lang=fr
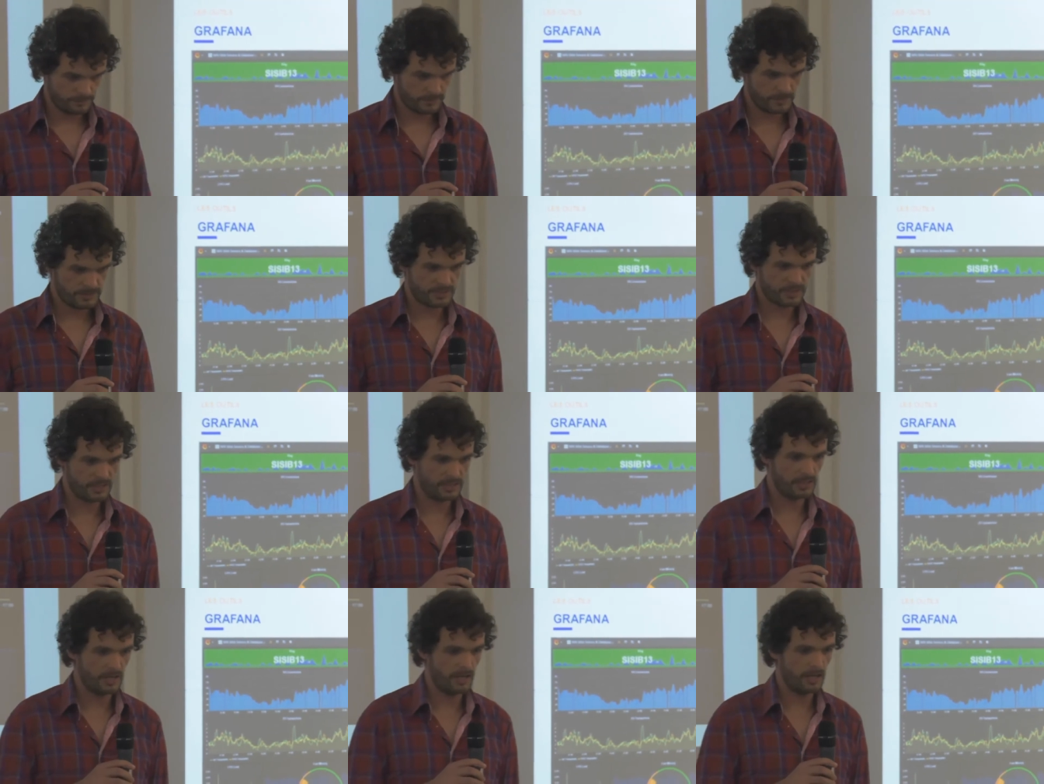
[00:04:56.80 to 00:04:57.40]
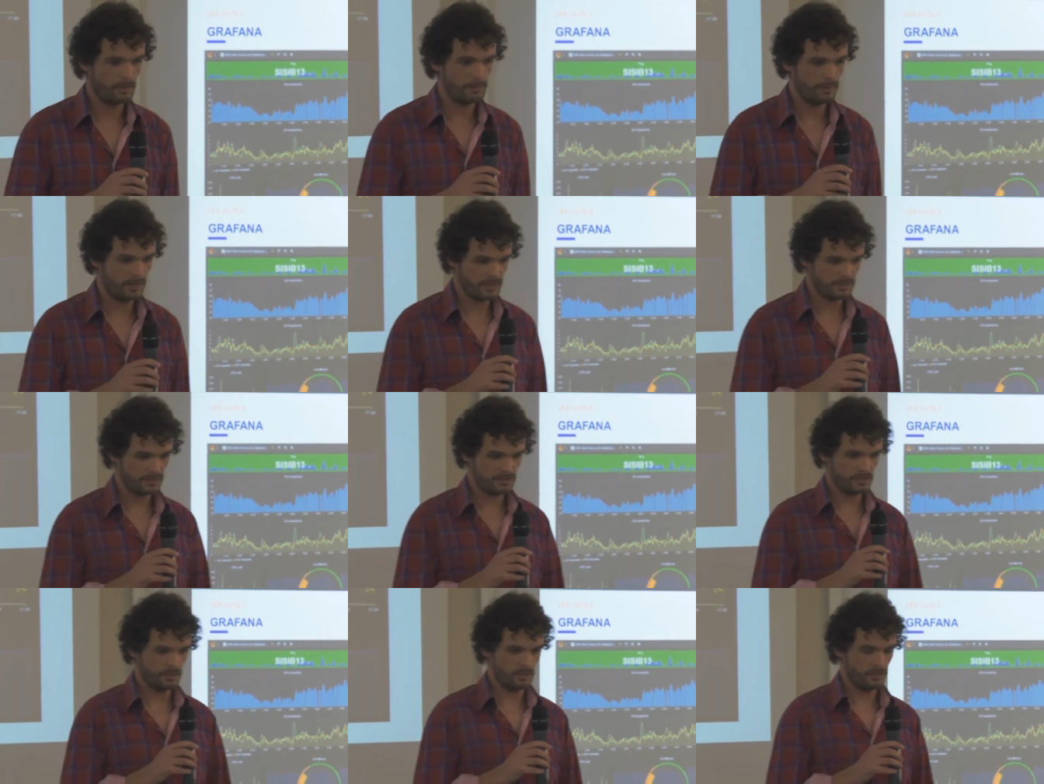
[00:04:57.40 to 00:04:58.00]
c'est à la
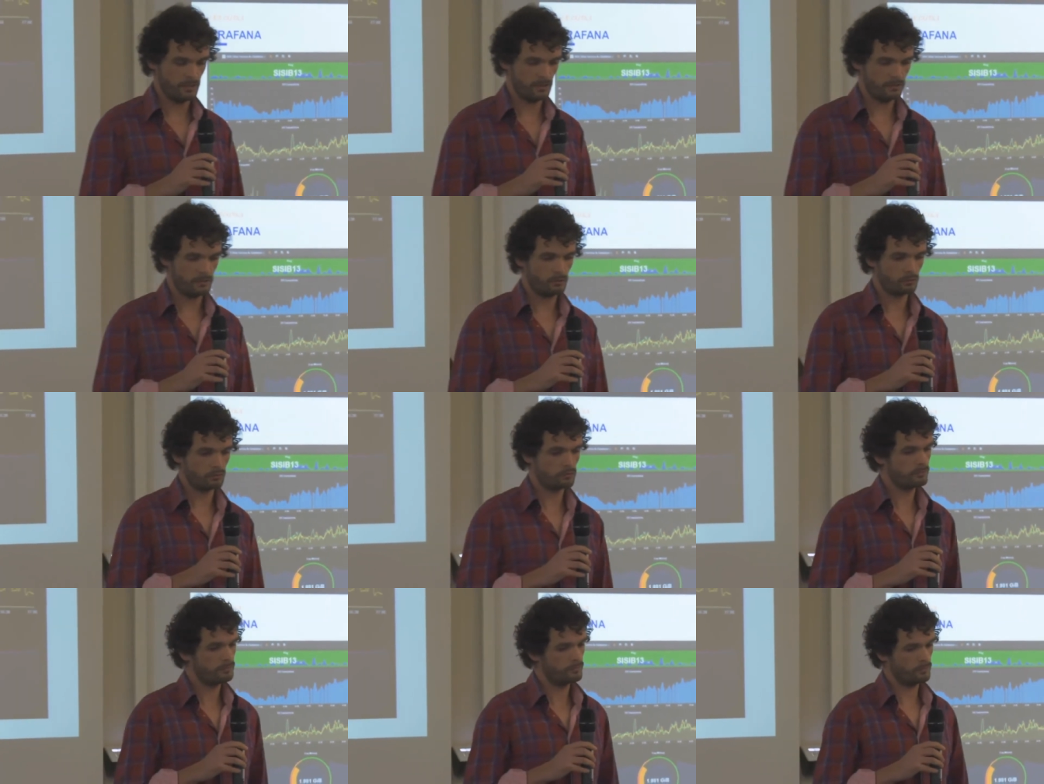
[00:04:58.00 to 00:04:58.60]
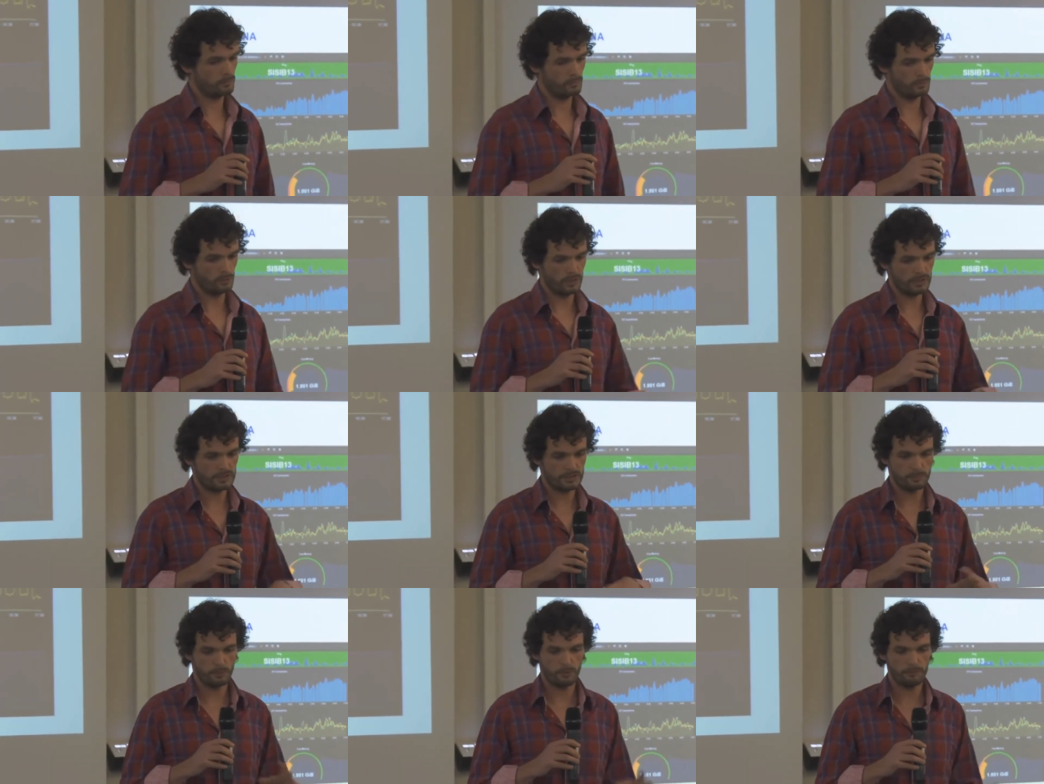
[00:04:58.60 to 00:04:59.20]
base, donc là
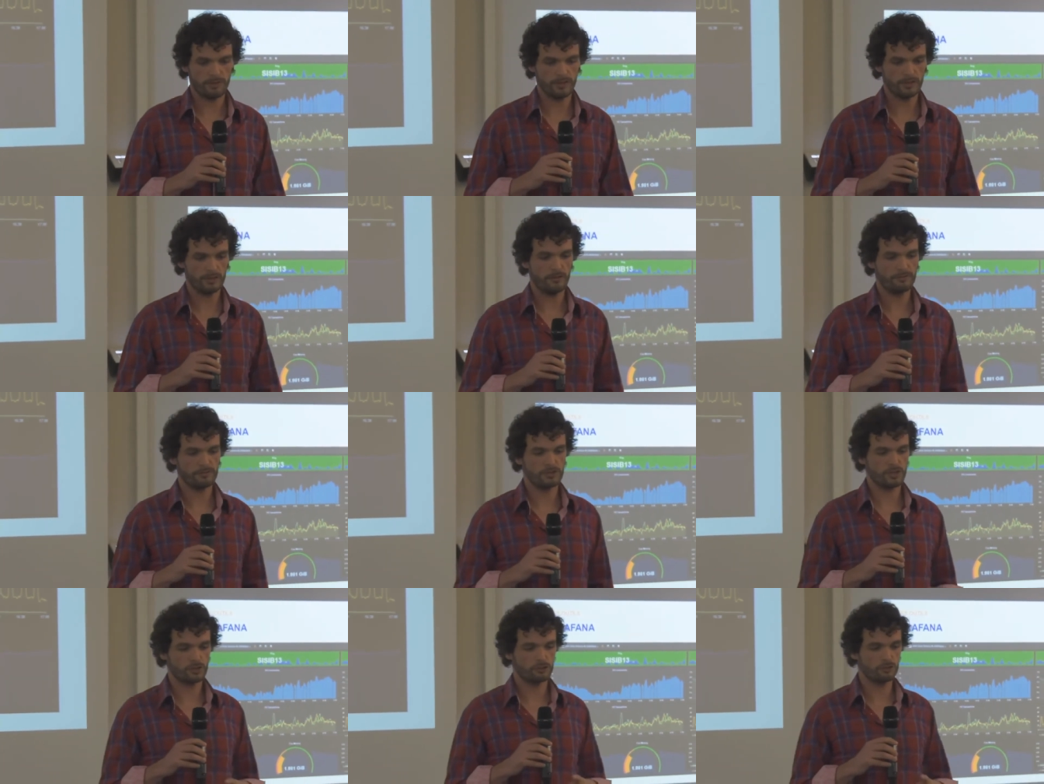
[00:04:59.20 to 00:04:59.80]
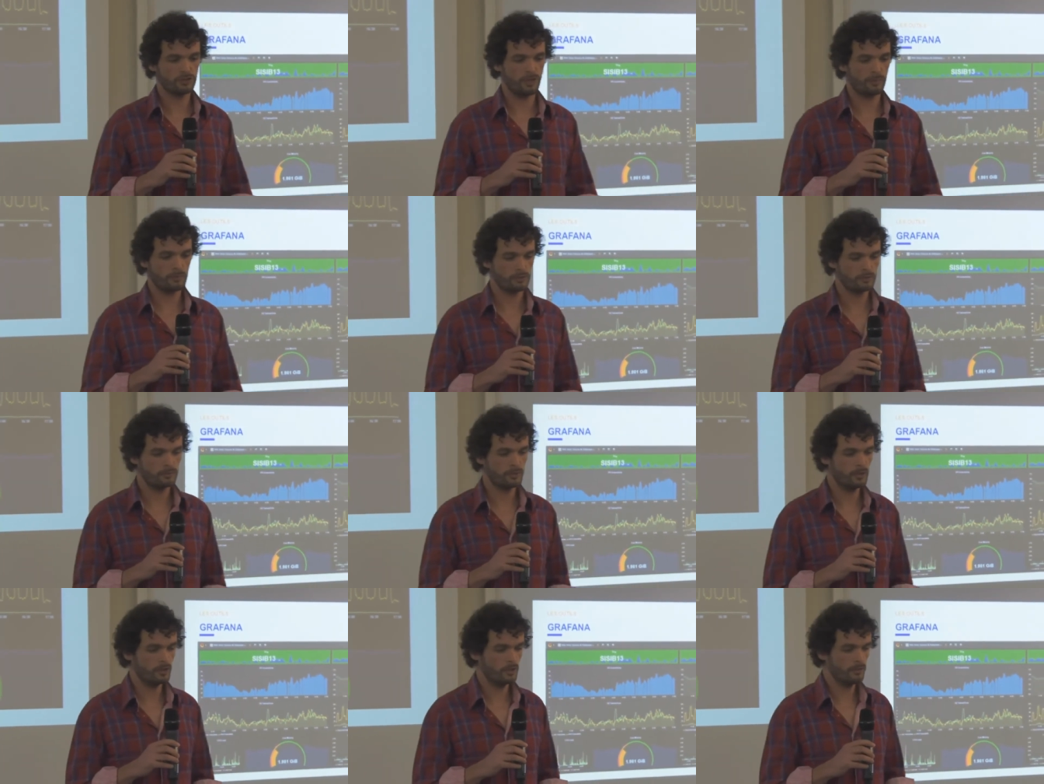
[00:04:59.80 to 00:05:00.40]
c'est pour faire de l'affichage de tableau
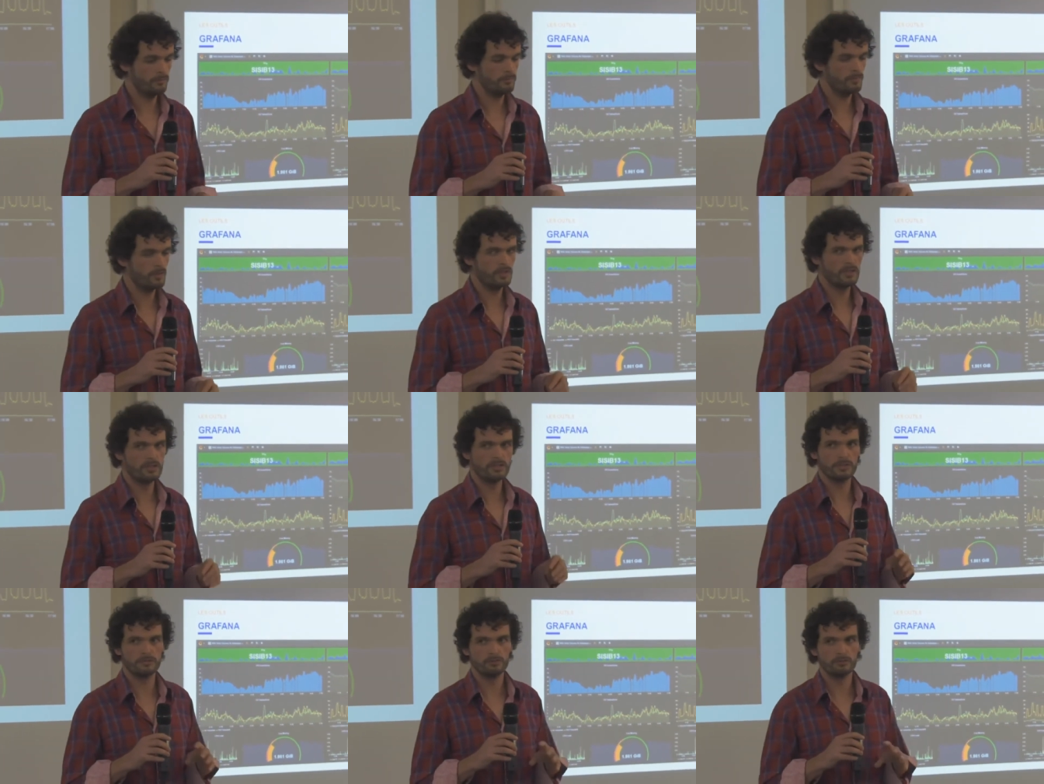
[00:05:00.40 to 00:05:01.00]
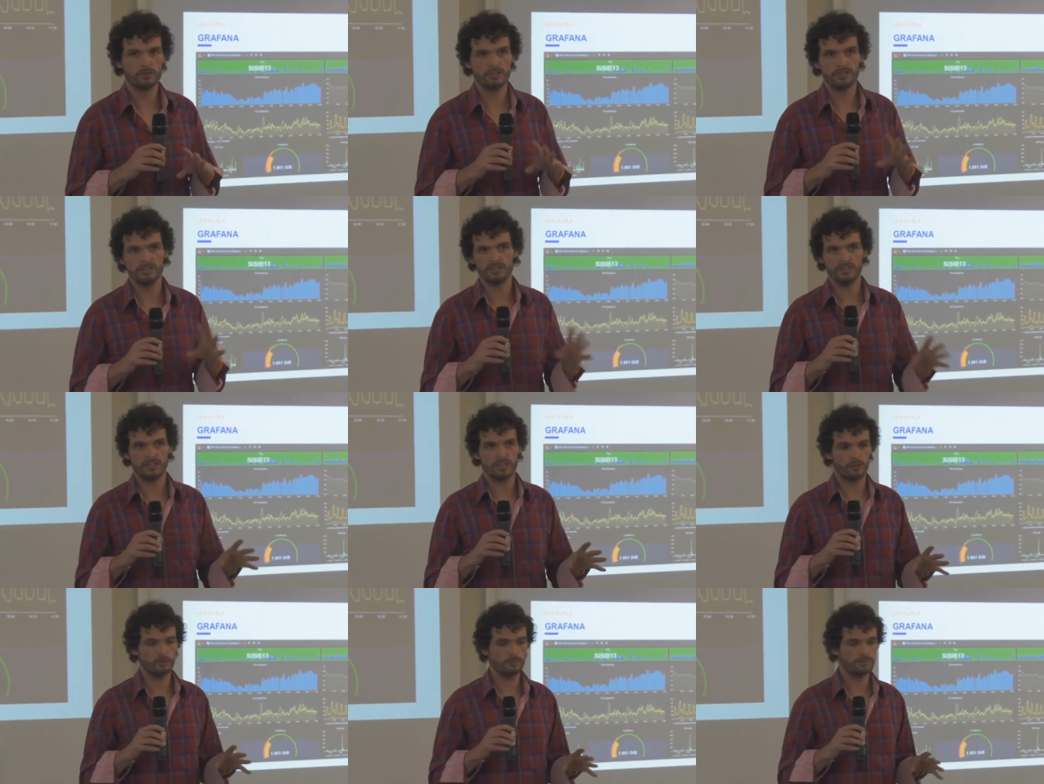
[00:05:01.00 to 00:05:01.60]
de bord, si vous
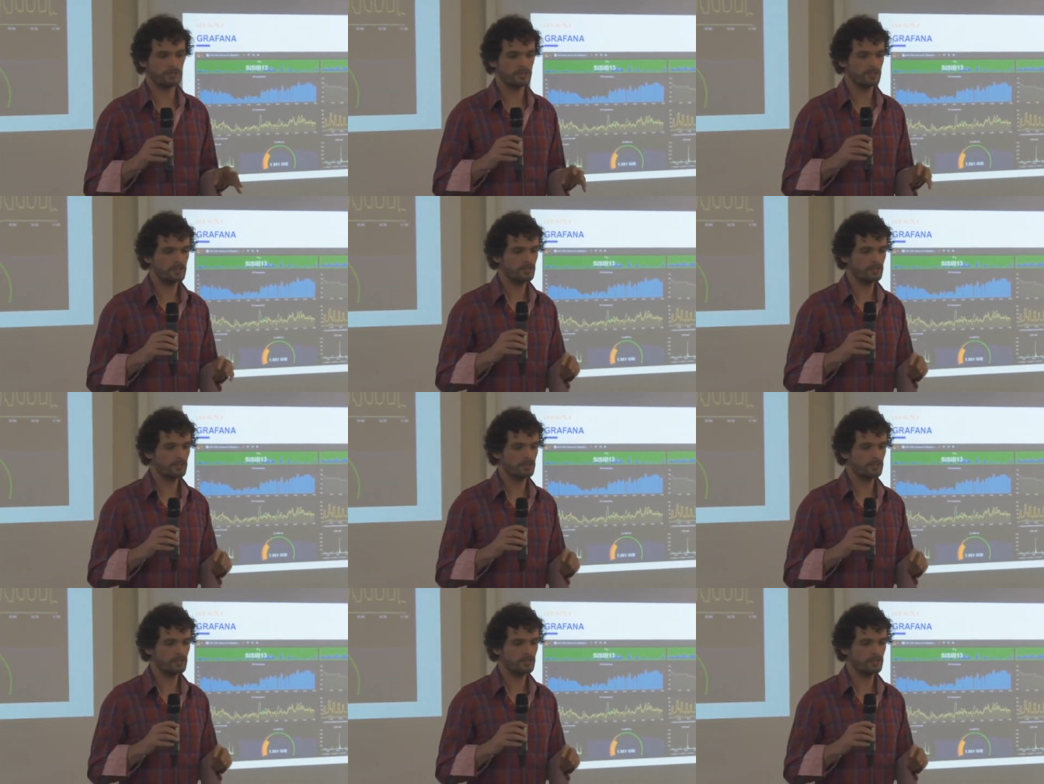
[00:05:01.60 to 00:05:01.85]
connaissez Canopsis,